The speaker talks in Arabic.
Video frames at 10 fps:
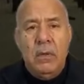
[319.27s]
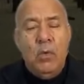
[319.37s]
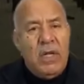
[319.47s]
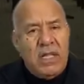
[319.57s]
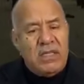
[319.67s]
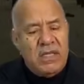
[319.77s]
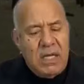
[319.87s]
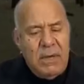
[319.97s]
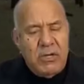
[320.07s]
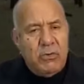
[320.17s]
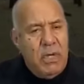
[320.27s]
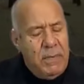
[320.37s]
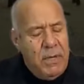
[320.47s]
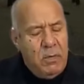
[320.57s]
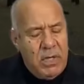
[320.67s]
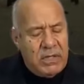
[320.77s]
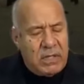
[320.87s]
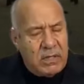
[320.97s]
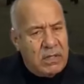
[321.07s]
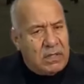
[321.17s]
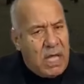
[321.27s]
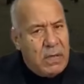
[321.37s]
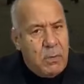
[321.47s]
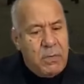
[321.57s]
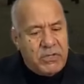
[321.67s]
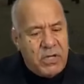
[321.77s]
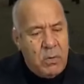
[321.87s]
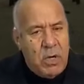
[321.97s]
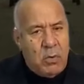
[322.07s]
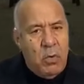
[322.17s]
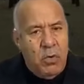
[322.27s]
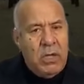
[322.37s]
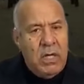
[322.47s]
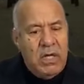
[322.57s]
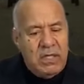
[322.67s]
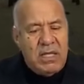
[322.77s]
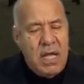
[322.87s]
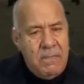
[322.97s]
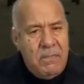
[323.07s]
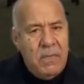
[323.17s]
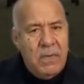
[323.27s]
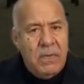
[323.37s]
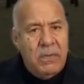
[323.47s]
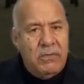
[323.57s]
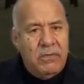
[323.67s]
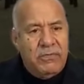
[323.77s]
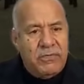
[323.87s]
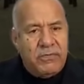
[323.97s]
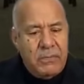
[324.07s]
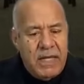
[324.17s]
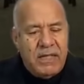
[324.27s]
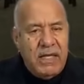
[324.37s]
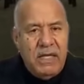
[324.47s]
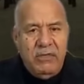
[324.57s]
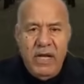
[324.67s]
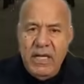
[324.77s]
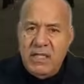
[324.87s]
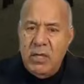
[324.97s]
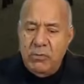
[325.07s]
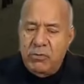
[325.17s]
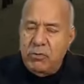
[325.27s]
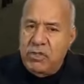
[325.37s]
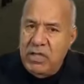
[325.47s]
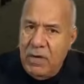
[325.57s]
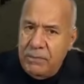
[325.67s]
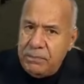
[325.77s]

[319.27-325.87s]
ولا تتزير معاه شويه الحبل ولا تطالبوا باش هو يكون يساهم ماديا في الحياه ديال المزوجيه